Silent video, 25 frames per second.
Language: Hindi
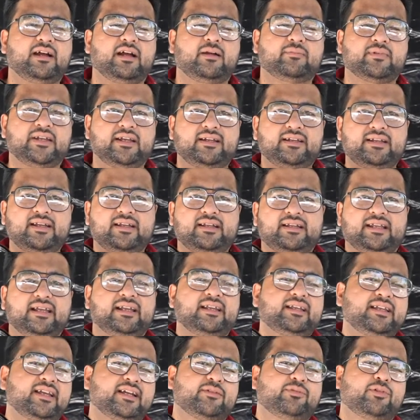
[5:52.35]
आपके लिए
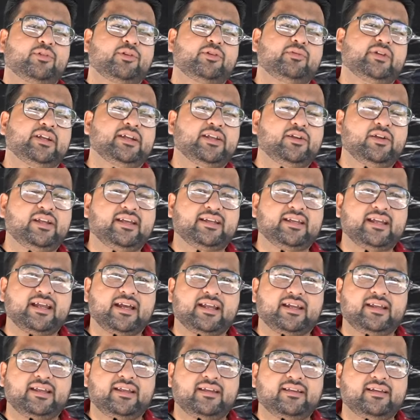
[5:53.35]
डेली एक फूड वीडियो लेके
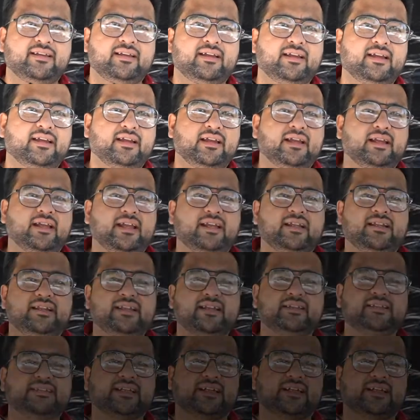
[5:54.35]
आ रहे हैं इंडियन